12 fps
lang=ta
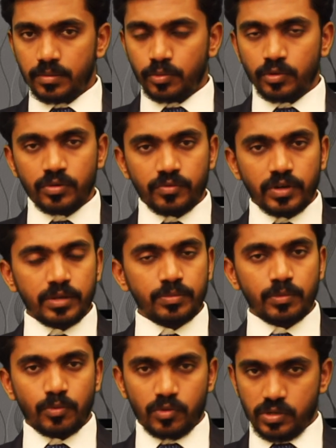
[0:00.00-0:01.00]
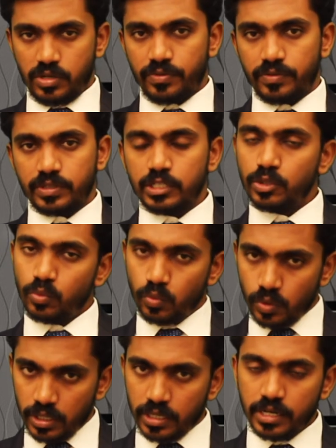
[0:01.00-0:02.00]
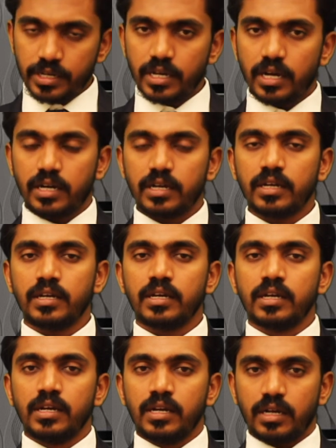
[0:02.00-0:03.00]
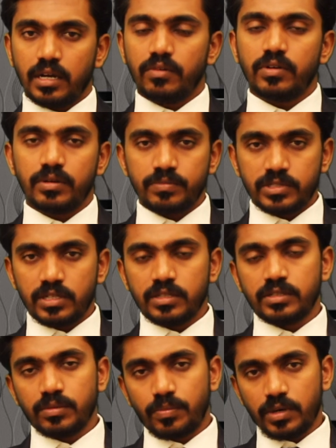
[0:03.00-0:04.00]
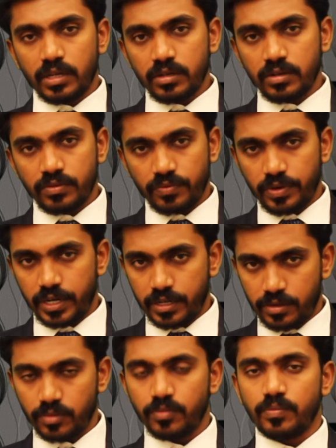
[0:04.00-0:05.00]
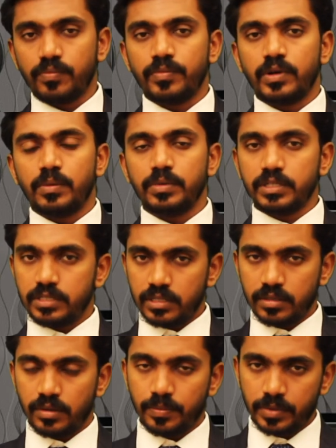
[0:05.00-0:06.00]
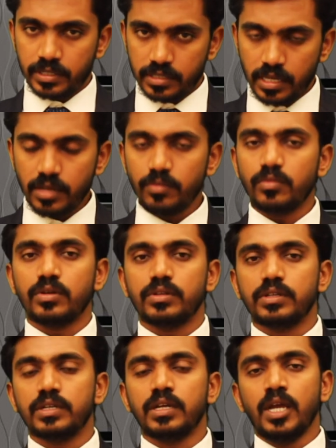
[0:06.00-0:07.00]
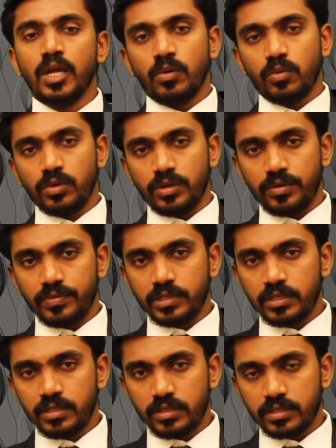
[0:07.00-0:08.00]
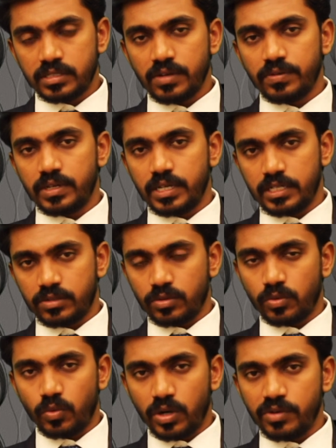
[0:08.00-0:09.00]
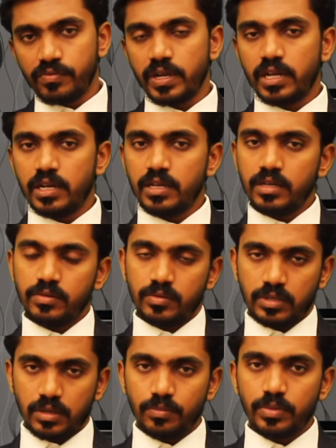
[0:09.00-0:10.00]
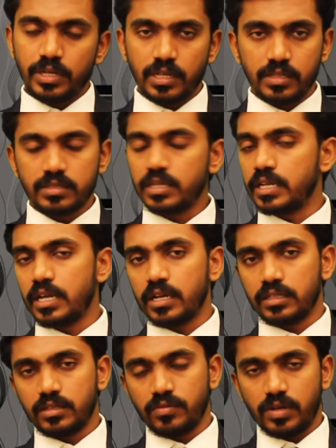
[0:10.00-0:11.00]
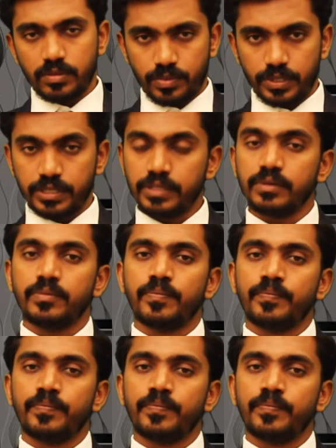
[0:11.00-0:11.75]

புண் வெடிப்பு போன்றவை வந்துட்டு உடனடியாக கவனம் செலுத்தப்பட வேண்டும் அப்படி செ அப்படி செய்யும் பொழுது ஒரு விதின் செவன் டேஸ் ஒரு ஒன் வீக்கில் கம்ப்ளீட்டாக அது சரியாகிறதுக்கு வாய்ப்பு இருக்குது